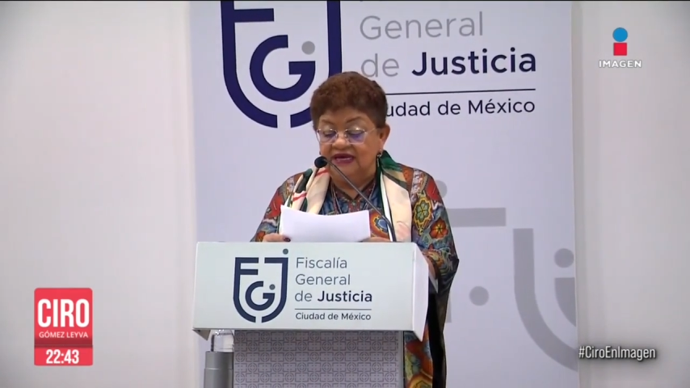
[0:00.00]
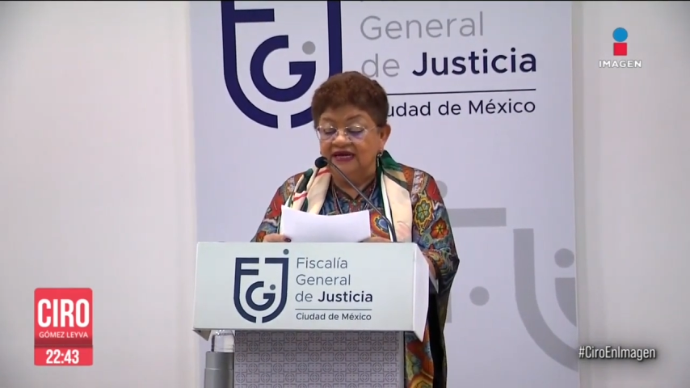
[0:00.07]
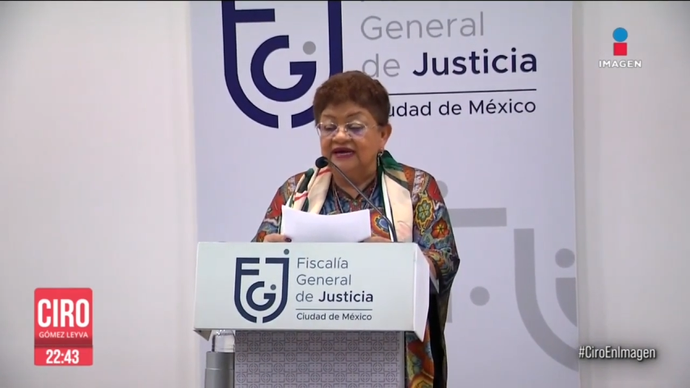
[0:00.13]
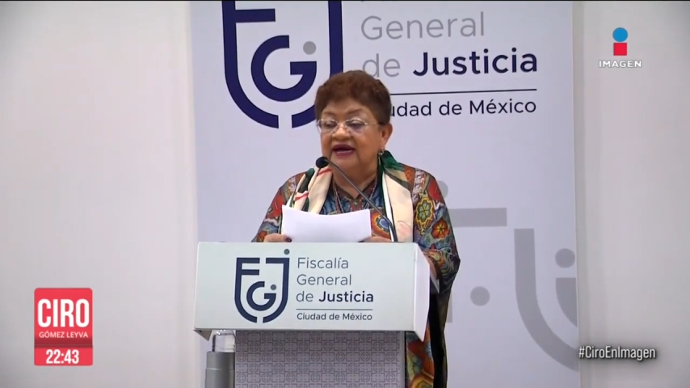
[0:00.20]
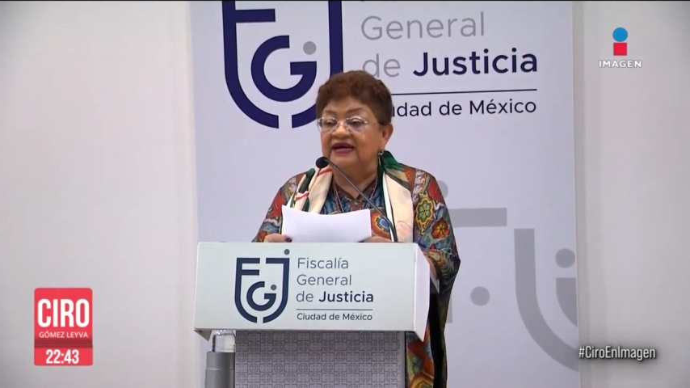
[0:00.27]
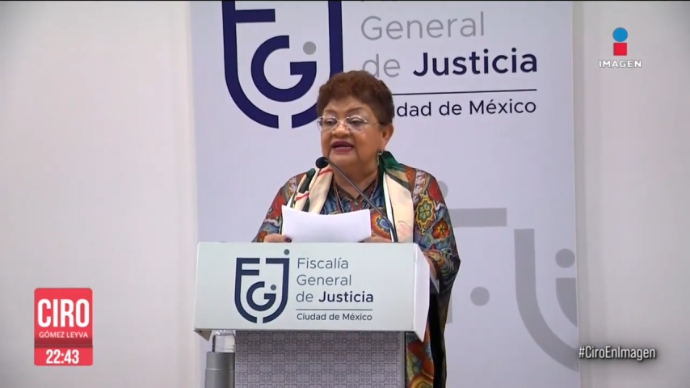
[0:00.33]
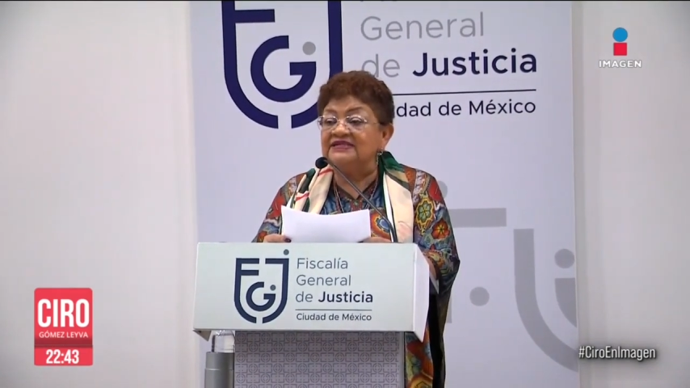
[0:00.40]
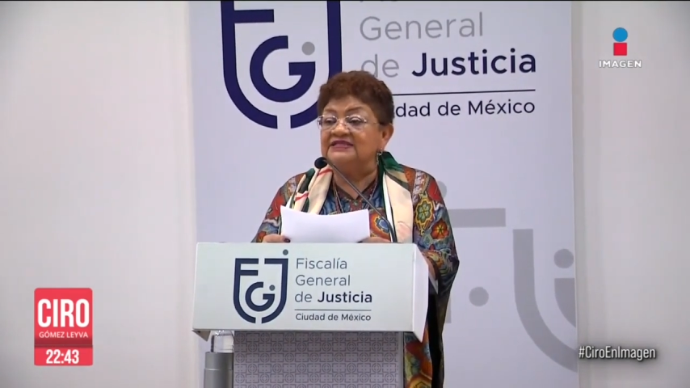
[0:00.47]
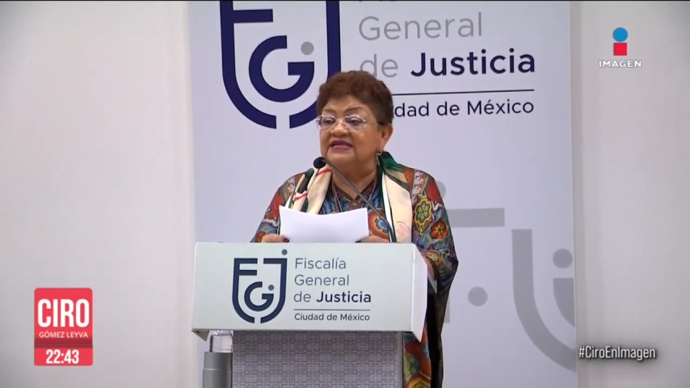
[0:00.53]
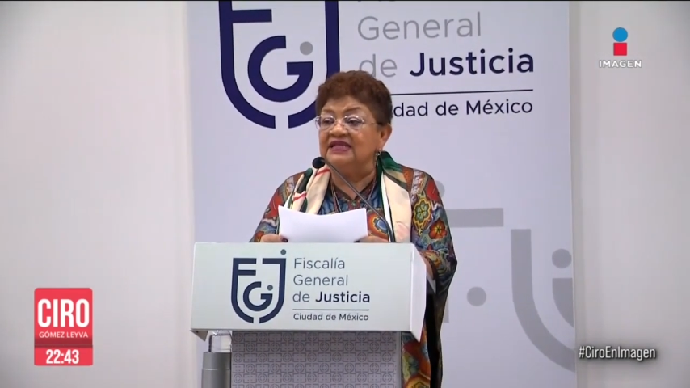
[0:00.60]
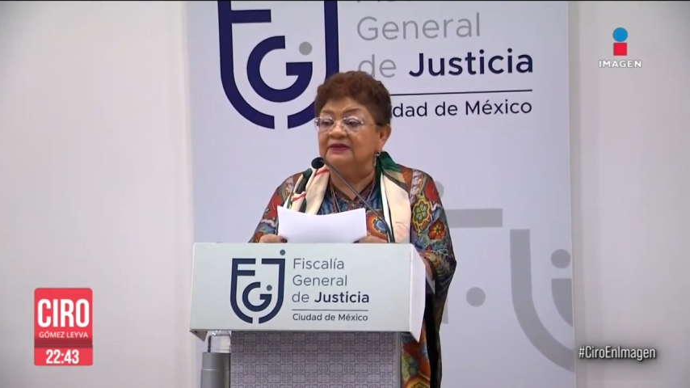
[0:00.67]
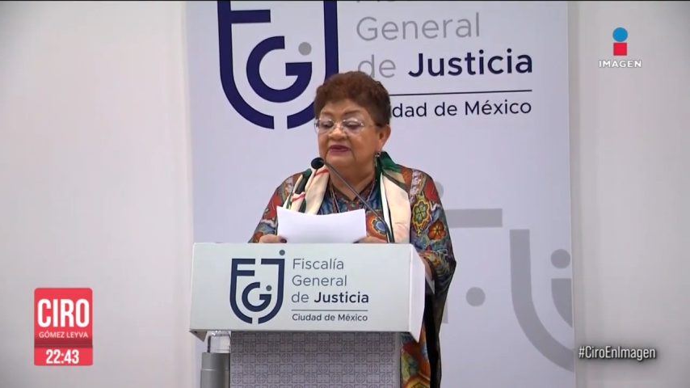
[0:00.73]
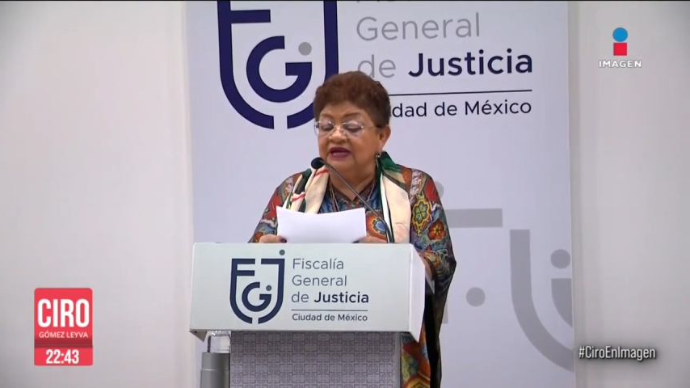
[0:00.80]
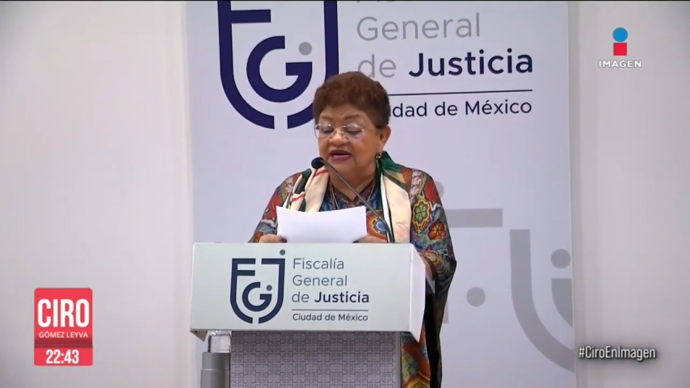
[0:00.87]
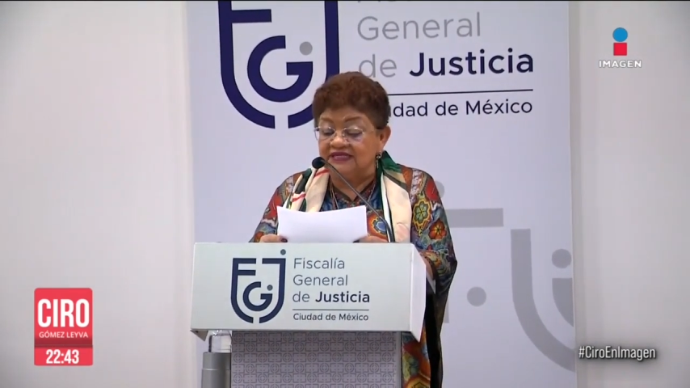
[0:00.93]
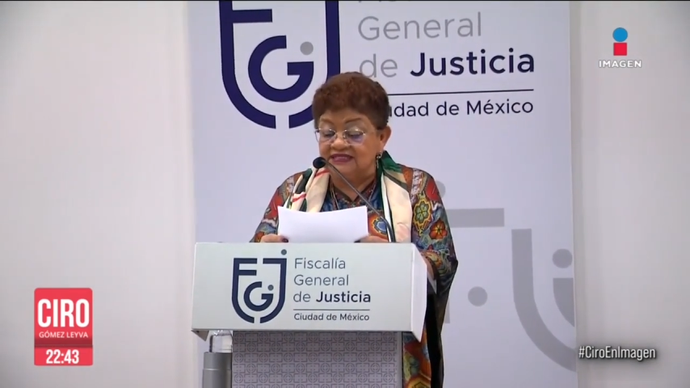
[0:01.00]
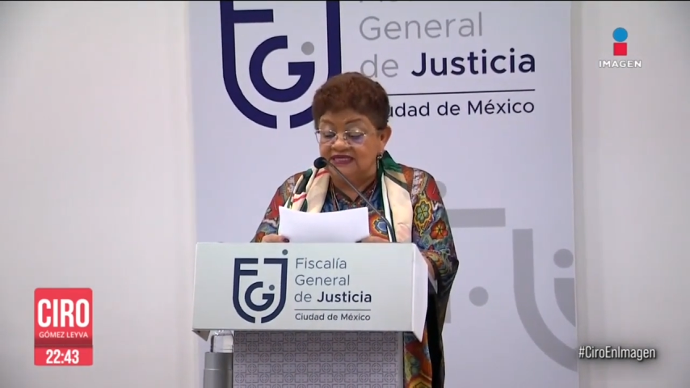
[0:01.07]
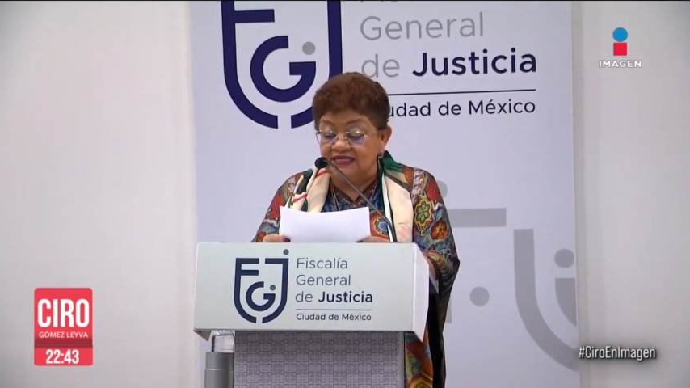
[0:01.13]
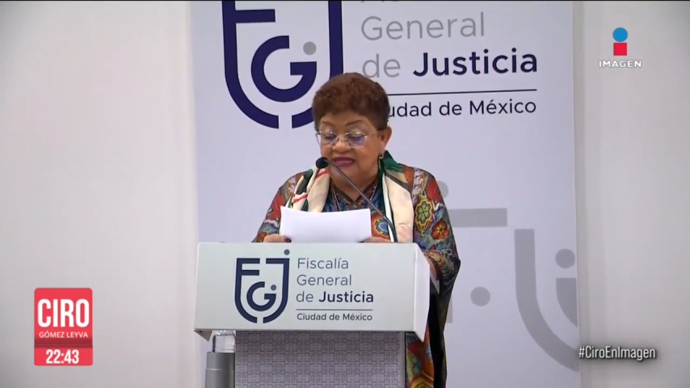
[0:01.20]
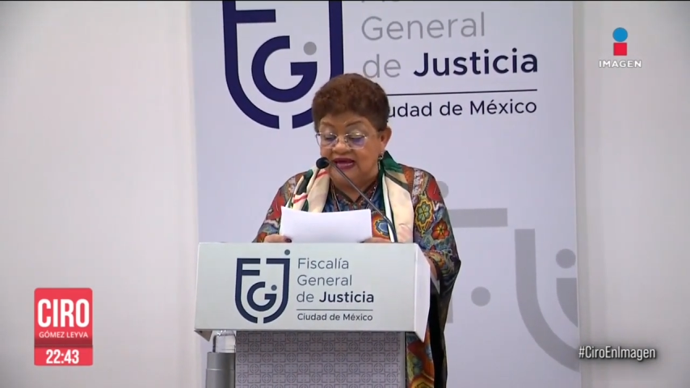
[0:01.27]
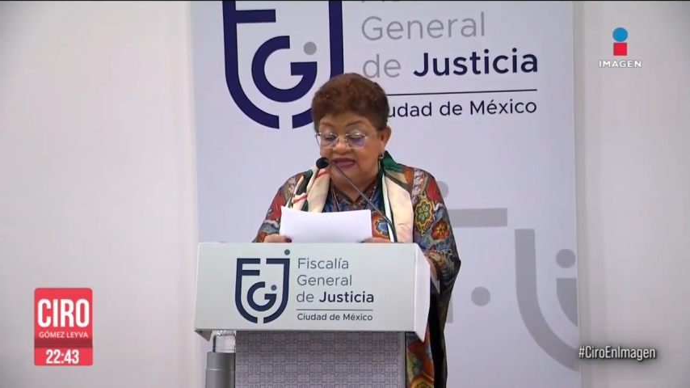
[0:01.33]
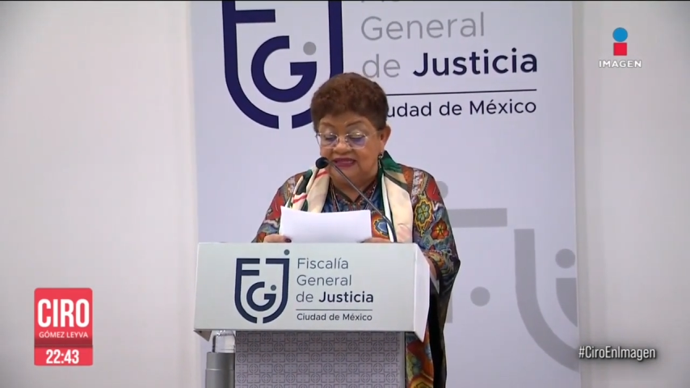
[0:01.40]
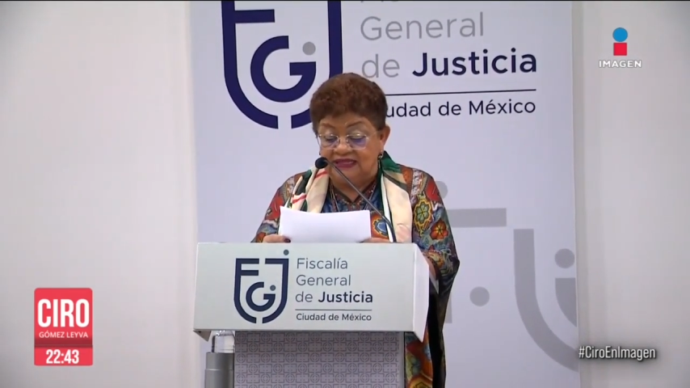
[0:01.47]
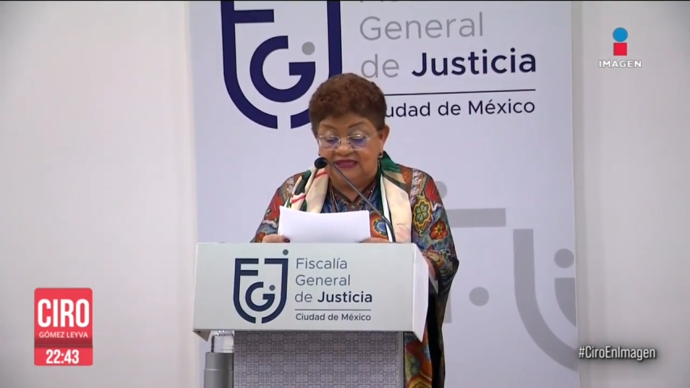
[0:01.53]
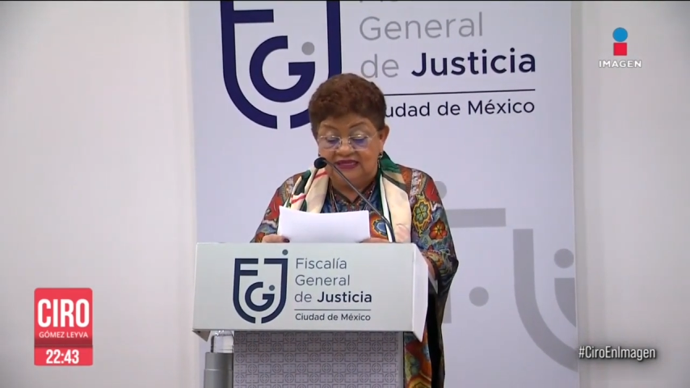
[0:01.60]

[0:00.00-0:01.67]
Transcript: carece de veracidad,